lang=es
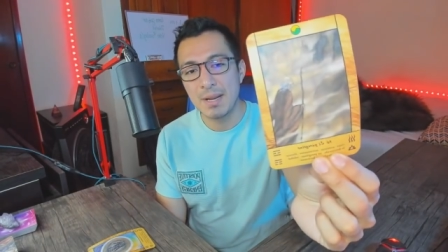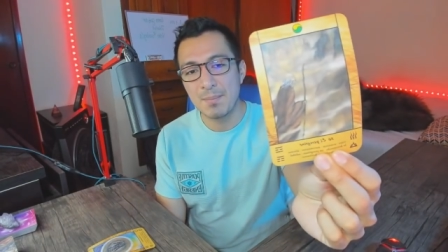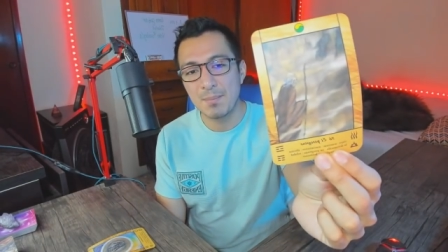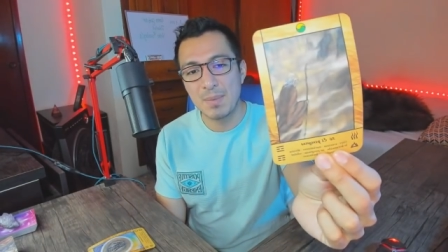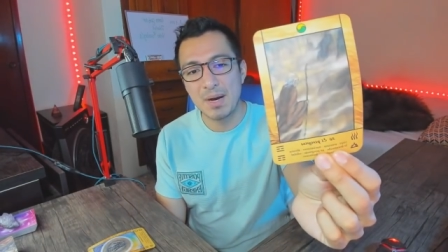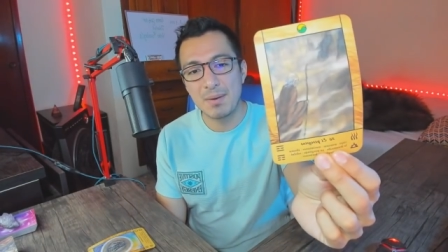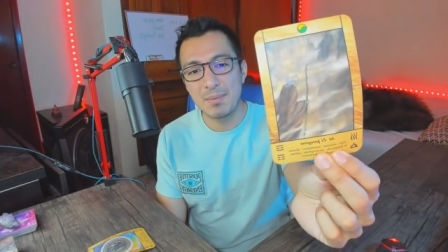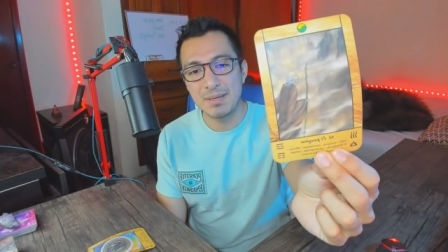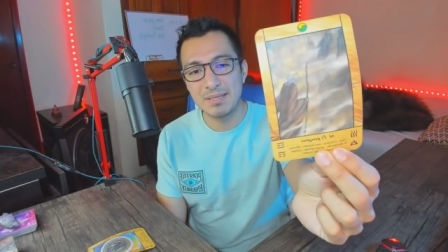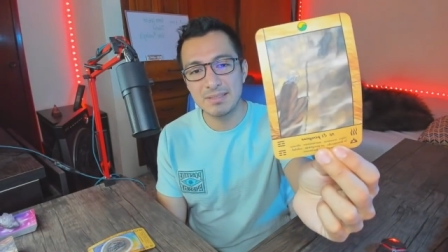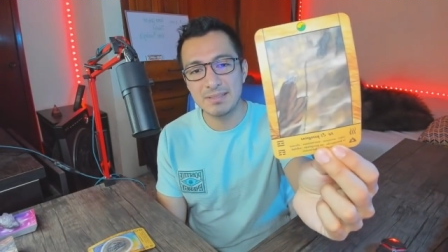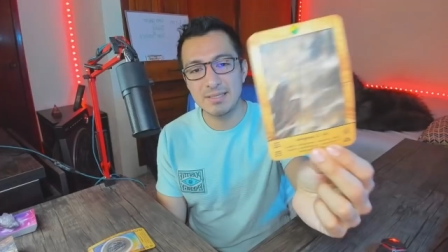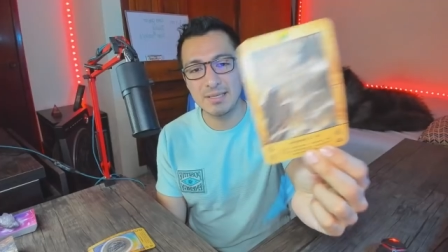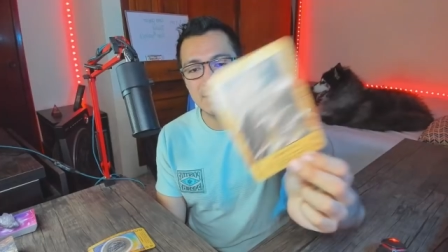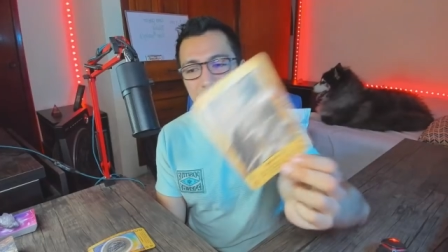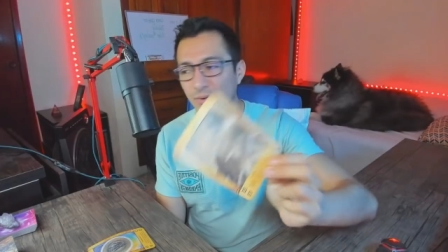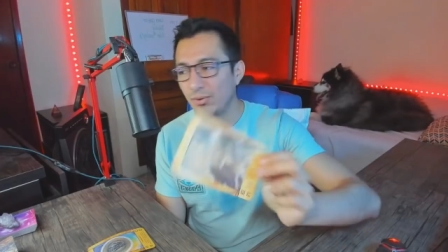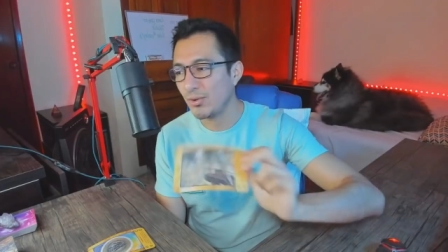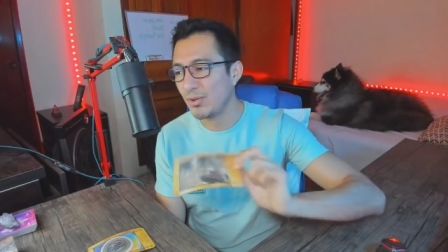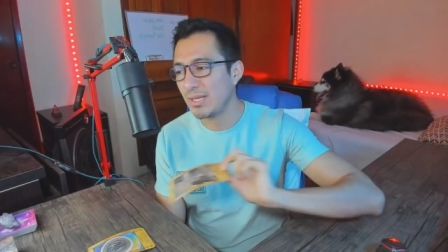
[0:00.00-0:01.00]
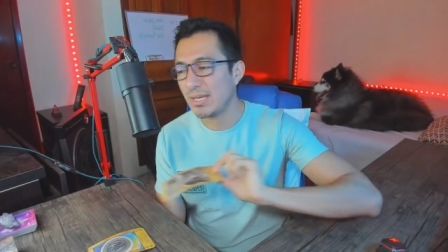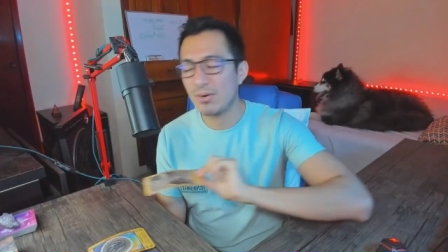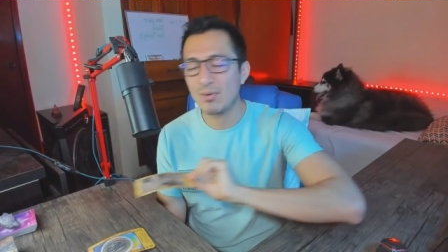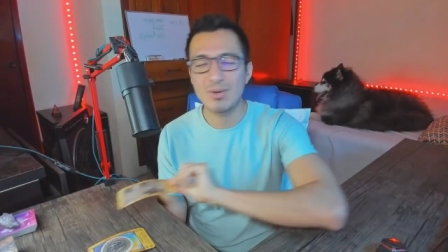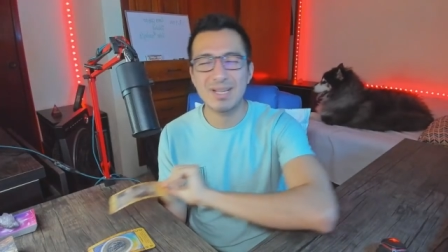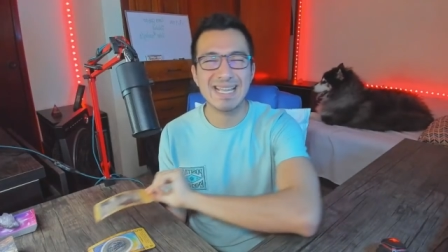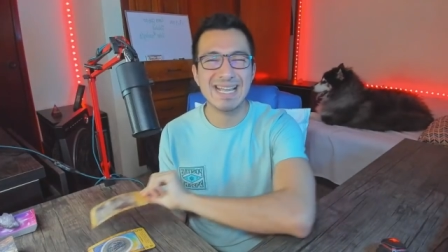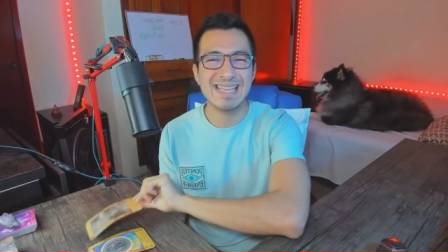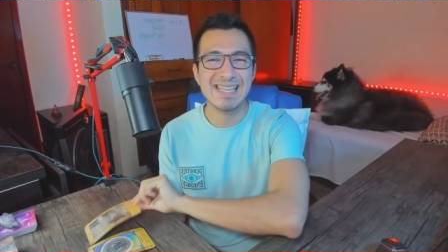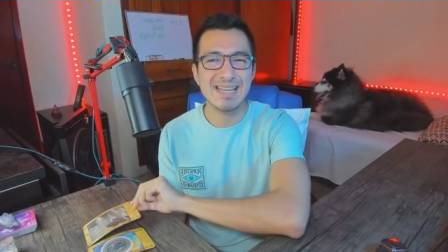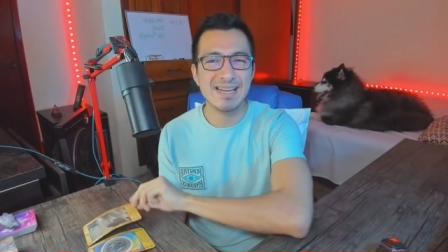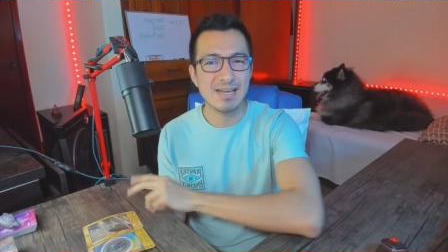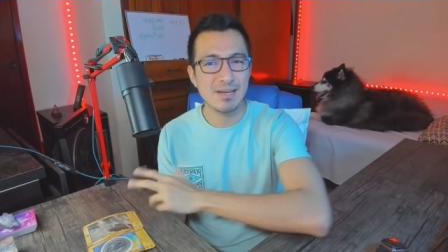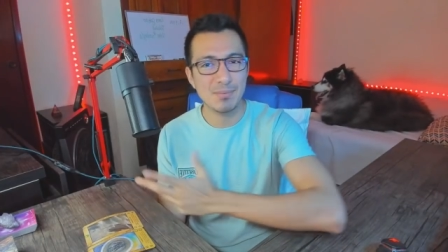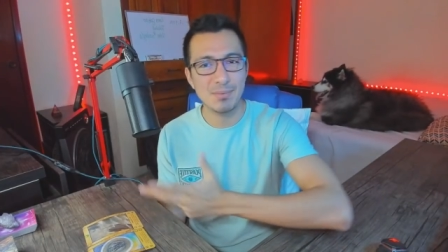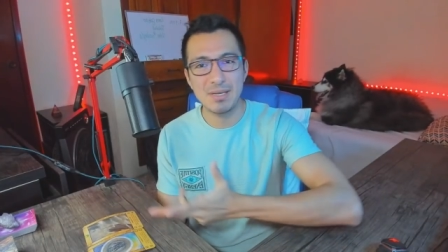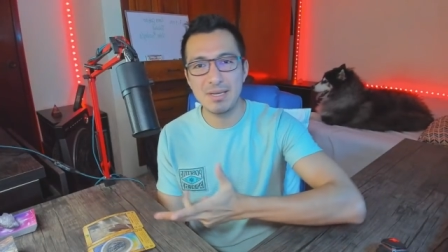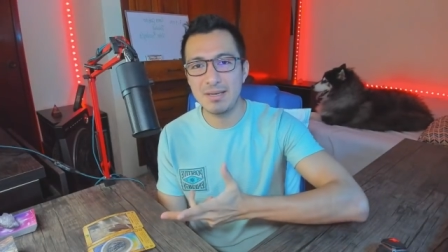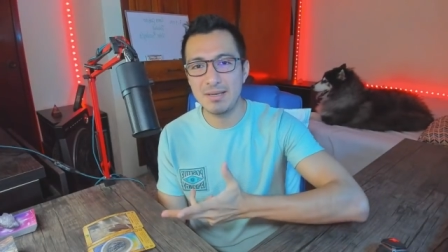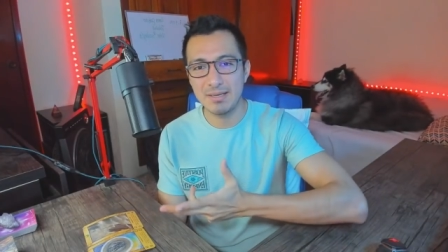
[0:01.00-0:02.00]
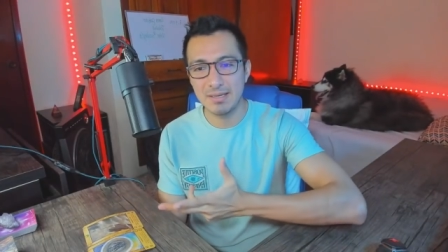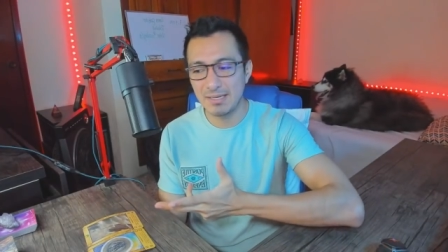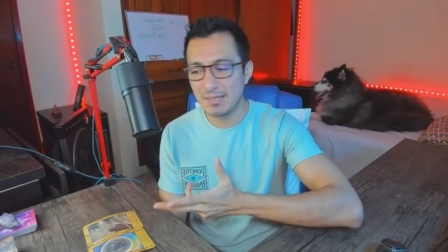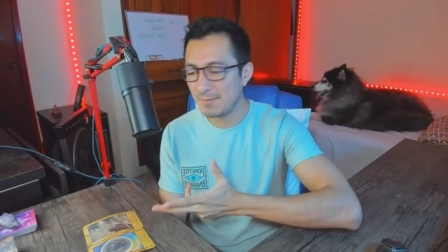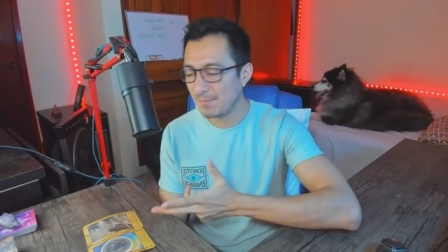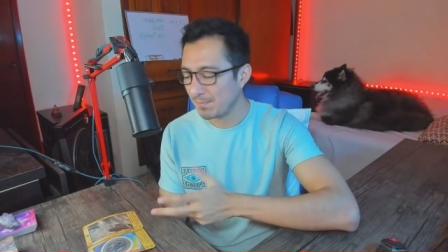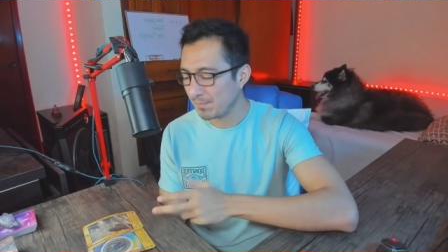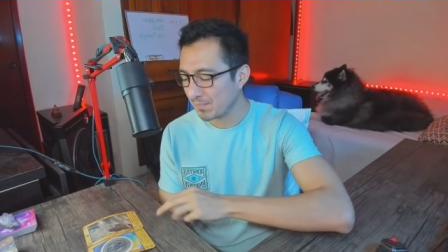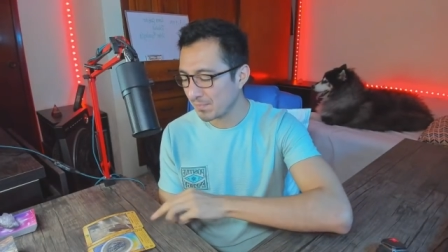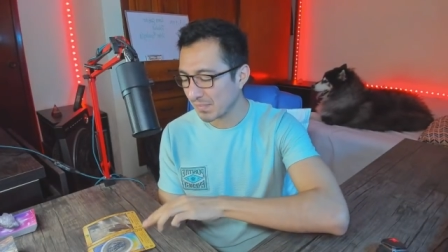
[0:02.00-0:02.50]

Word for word: va avanzando y aunque haya neblina,